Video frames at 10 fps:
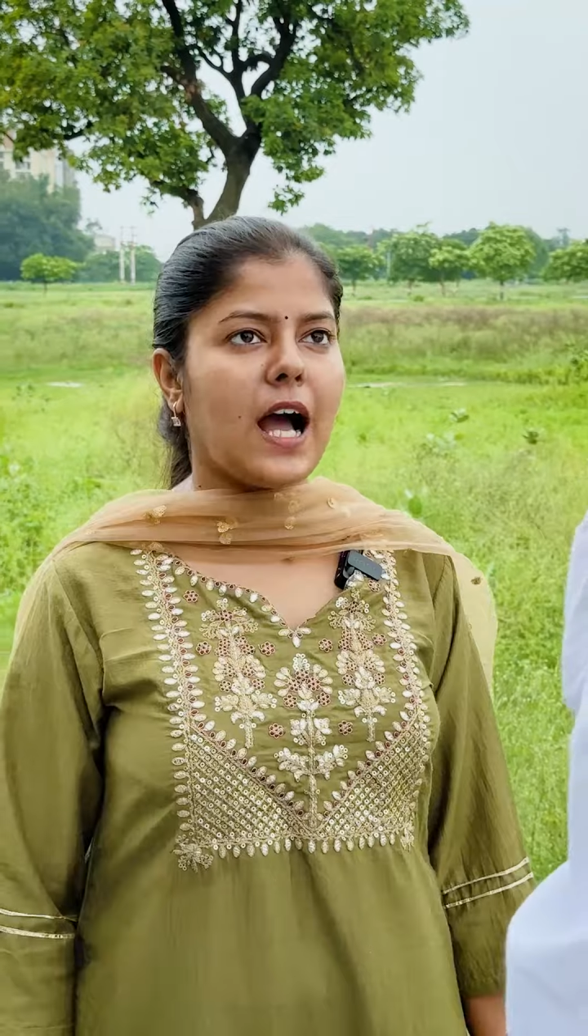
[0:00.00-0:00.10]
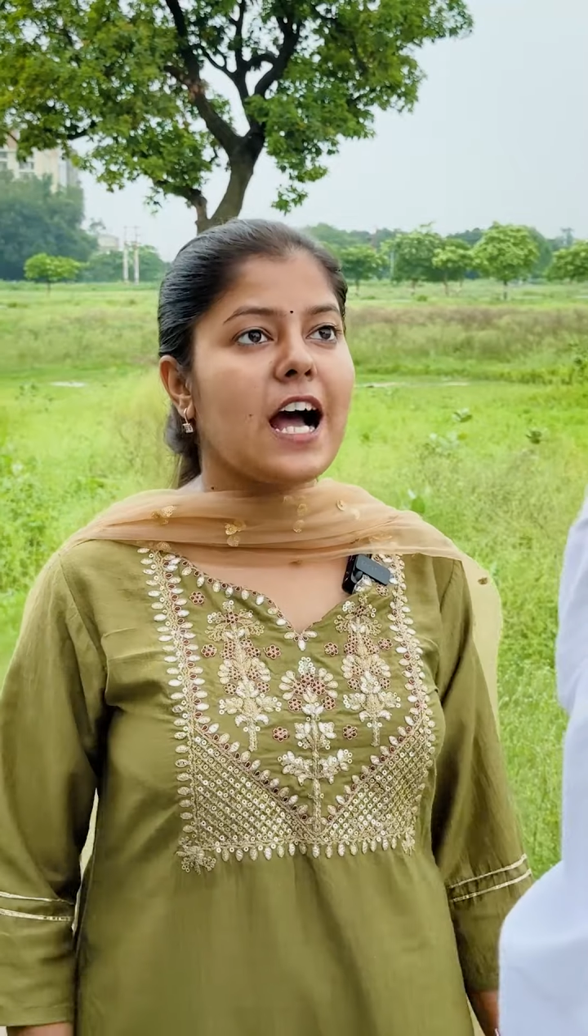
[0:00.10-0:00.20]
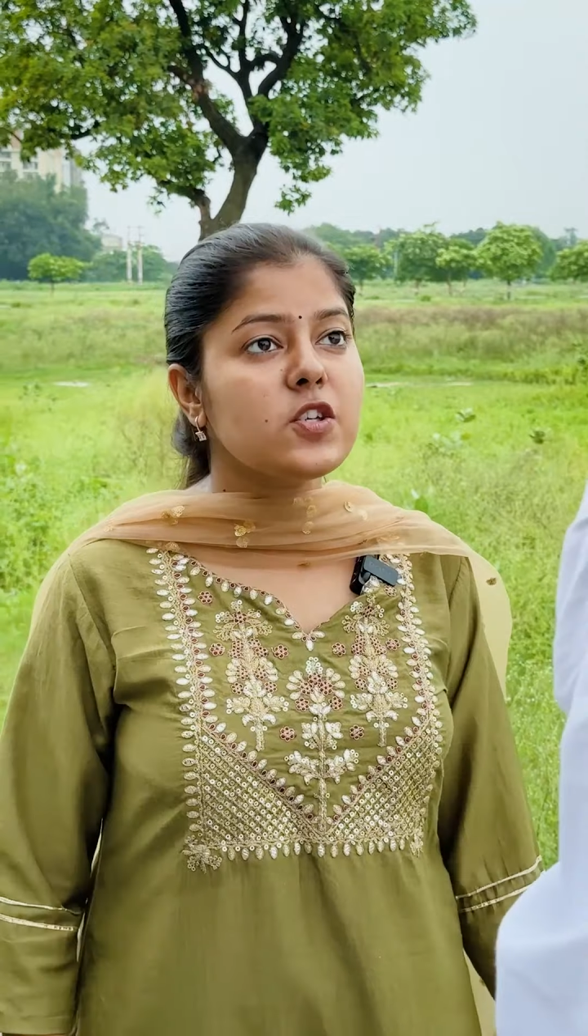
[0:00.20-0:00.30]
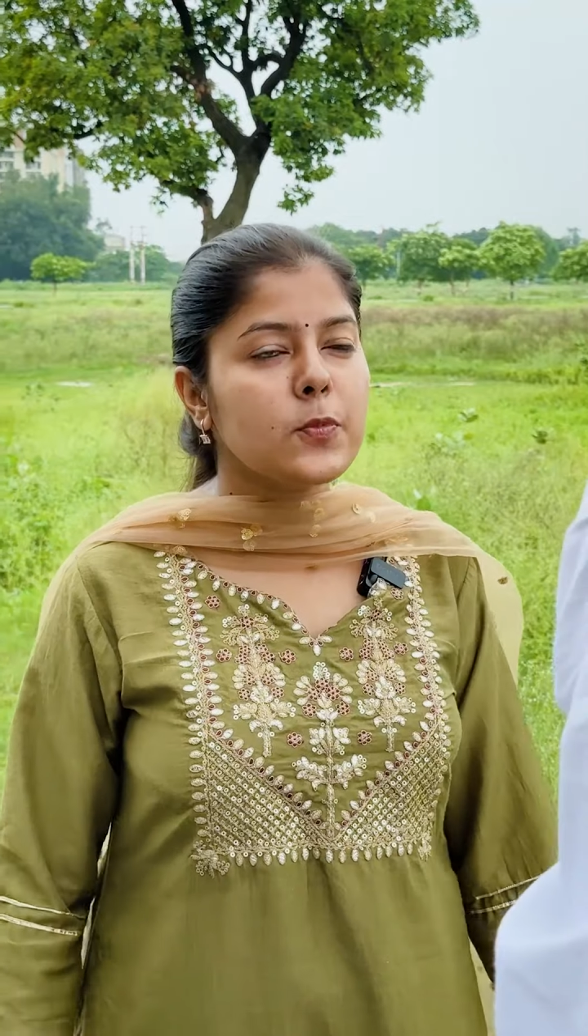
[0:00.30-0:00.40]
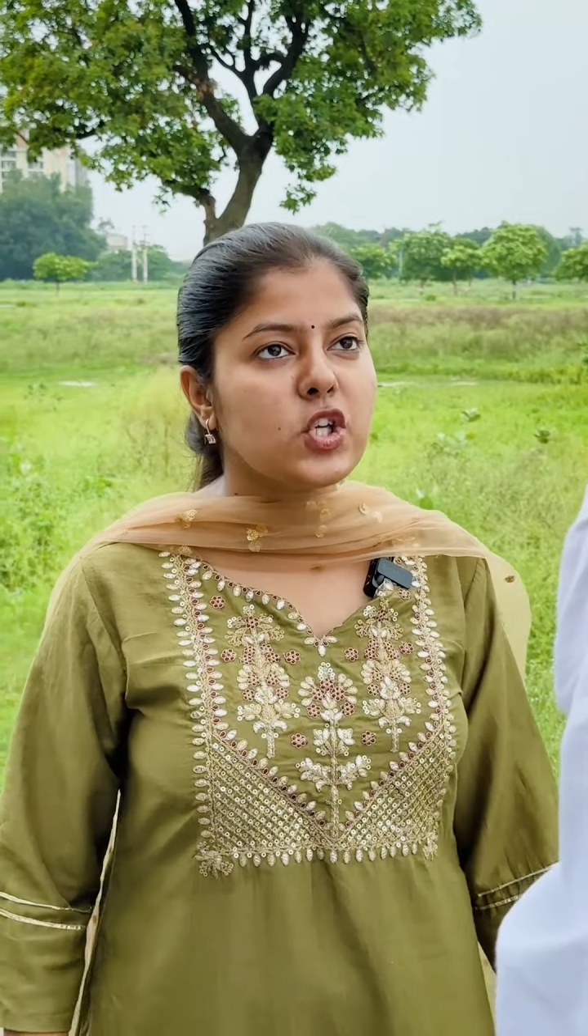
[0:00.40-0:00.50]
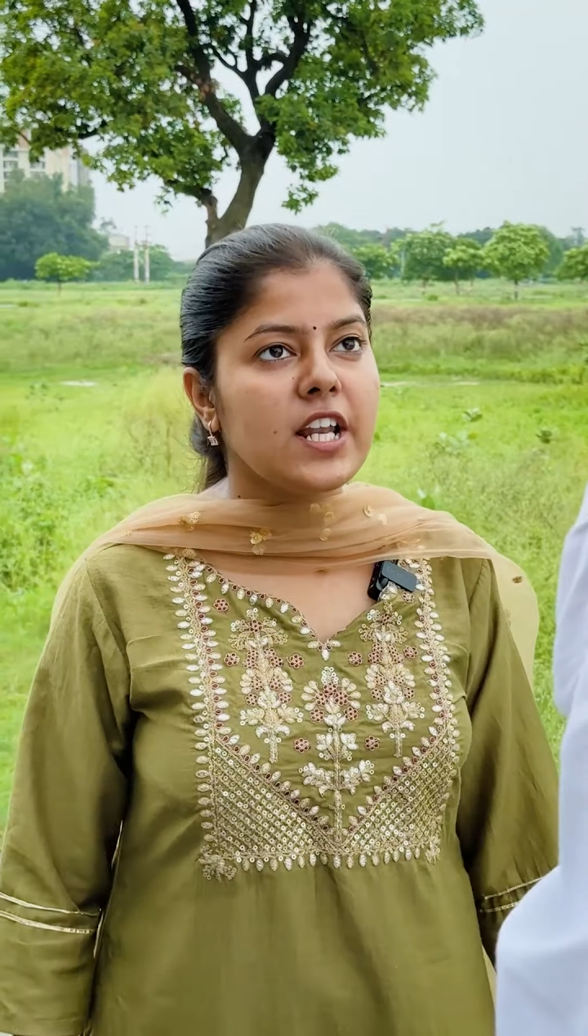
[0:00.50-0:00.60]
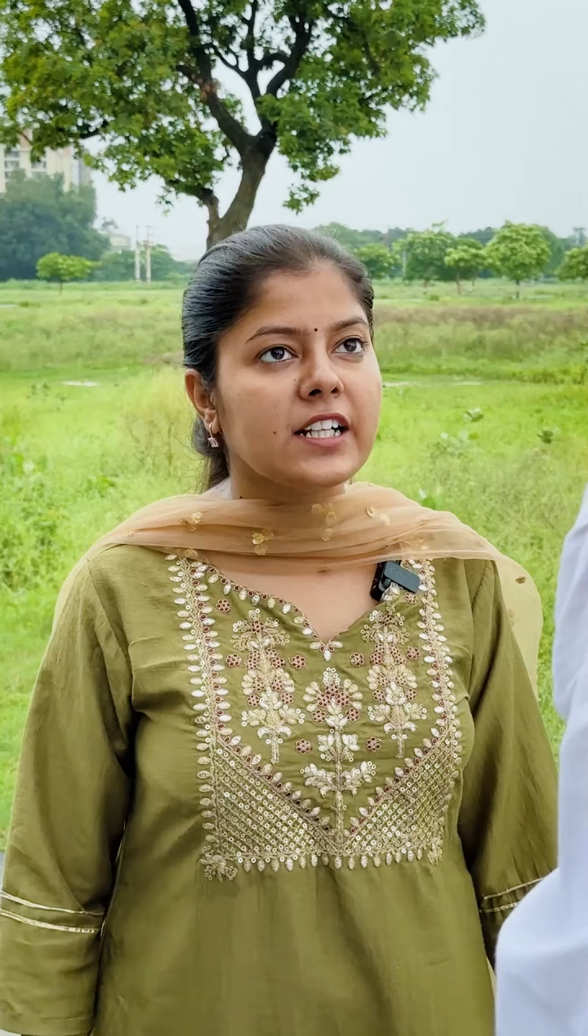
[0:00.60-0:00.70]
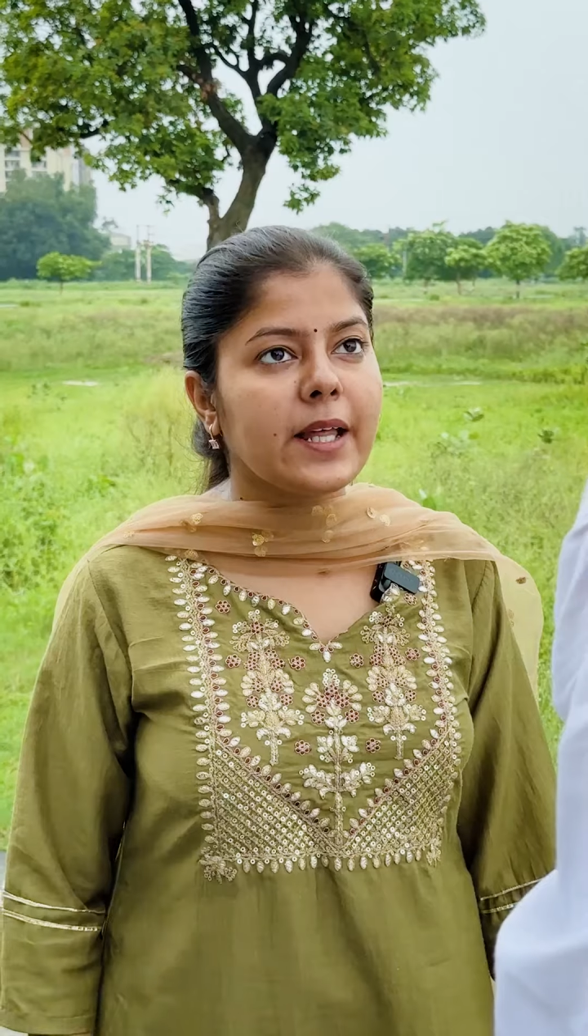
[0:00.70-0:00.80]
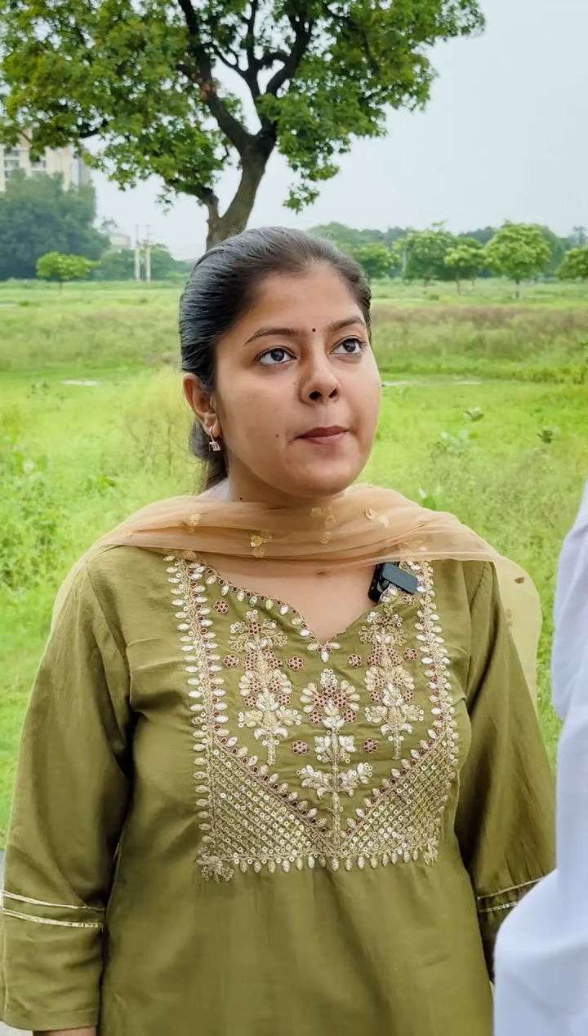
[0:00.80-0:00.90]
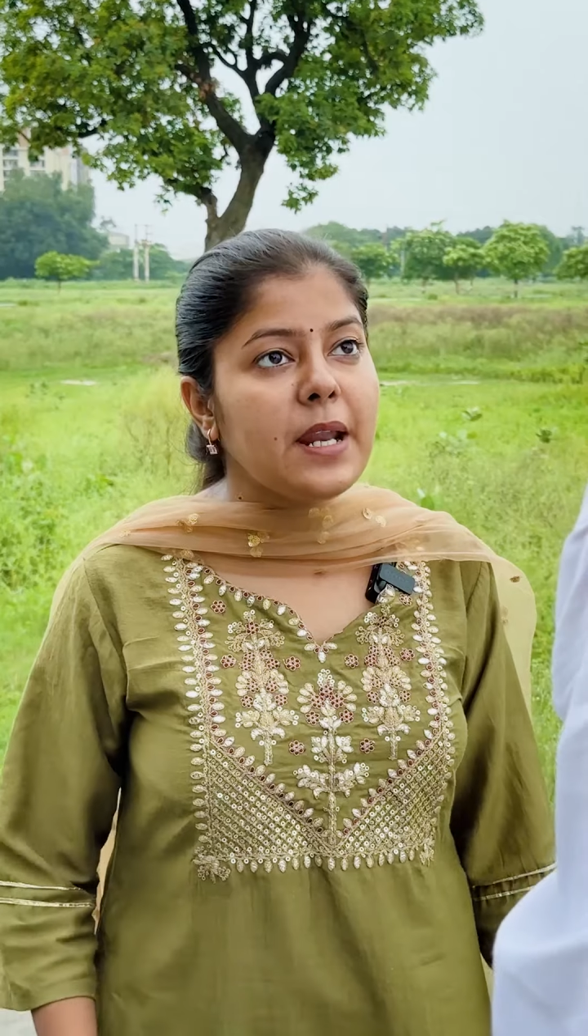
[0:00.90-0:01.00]
आज मुझे
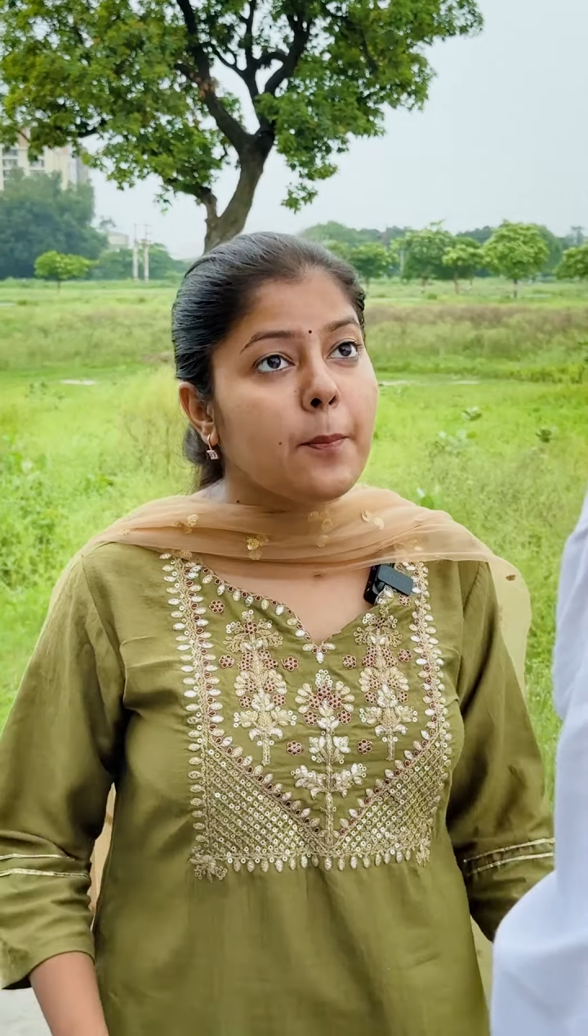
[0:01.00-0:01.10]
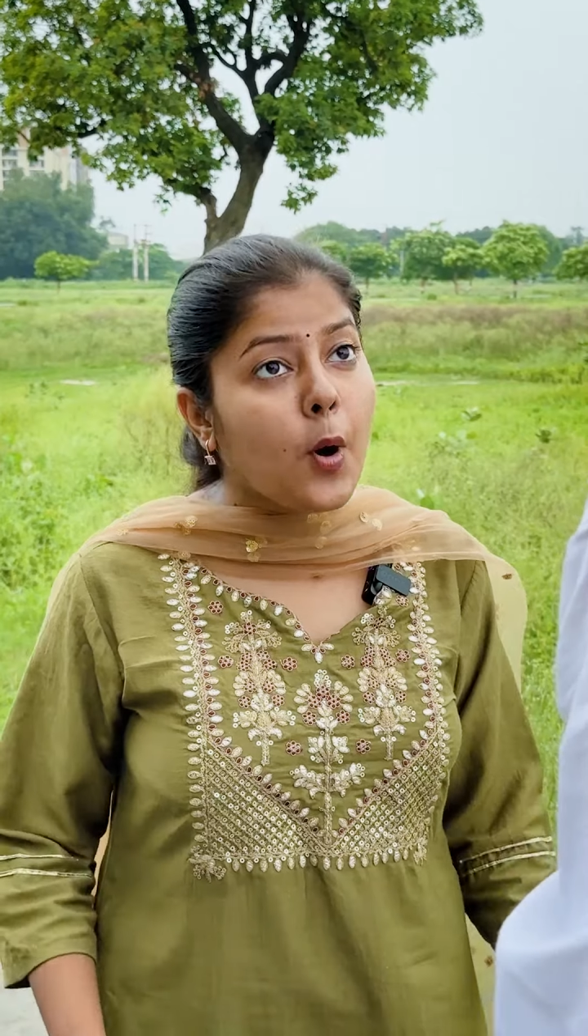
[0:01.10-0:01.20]
लगता है मैंने